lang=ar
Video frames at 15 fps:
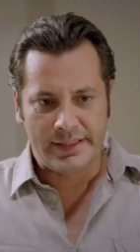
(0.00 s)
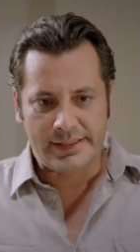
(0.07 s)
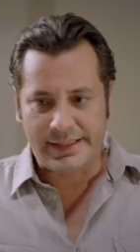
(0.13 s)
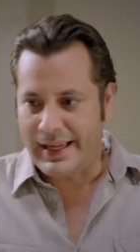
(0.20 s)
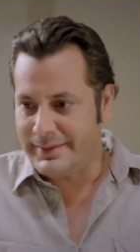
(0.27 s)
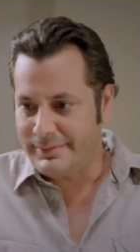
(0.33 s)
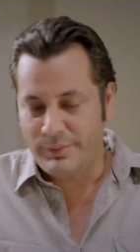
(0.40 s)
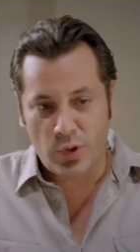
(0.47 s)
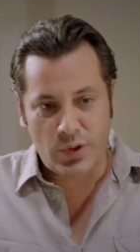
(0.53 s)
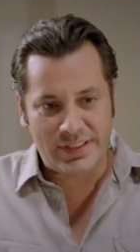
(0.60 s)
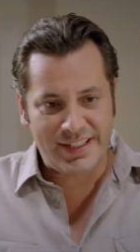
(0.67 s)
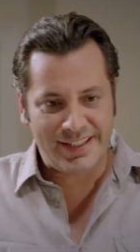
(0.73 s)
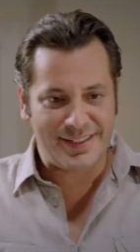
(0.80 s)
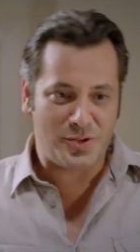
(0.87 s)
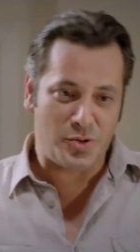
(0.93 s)
انت خلص
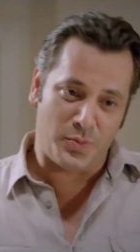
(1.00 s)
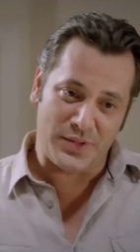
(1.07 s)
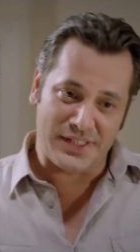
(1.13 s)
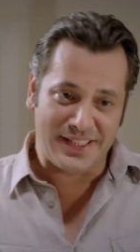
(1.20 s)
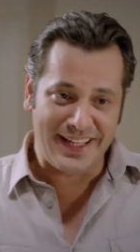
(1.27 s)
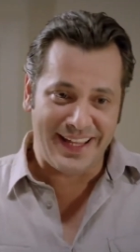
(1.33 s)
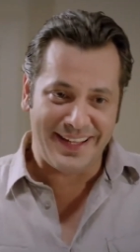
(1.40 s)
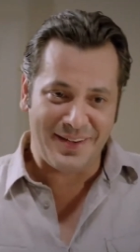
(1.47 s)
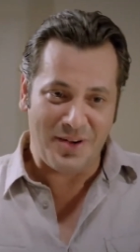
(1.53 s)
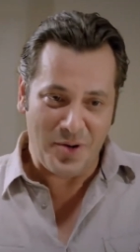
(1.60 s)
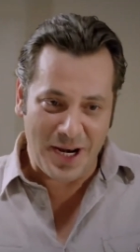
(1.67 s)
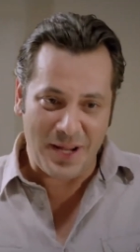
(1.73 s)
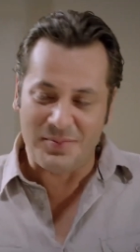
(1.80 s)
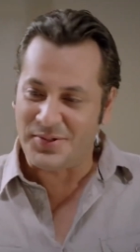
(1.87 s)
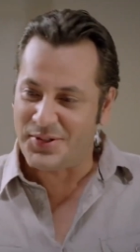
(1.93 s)
عرفت المفاجاه
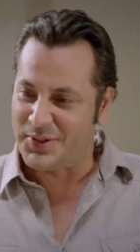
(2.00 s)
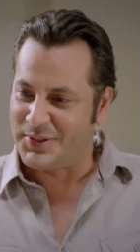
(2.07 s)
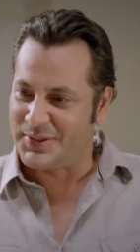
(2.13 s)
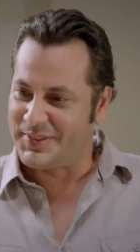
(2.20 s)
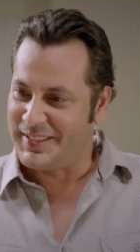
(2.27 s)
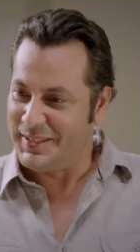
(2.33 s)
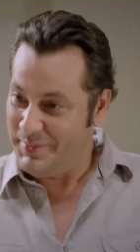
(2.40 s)
ومش الحال ما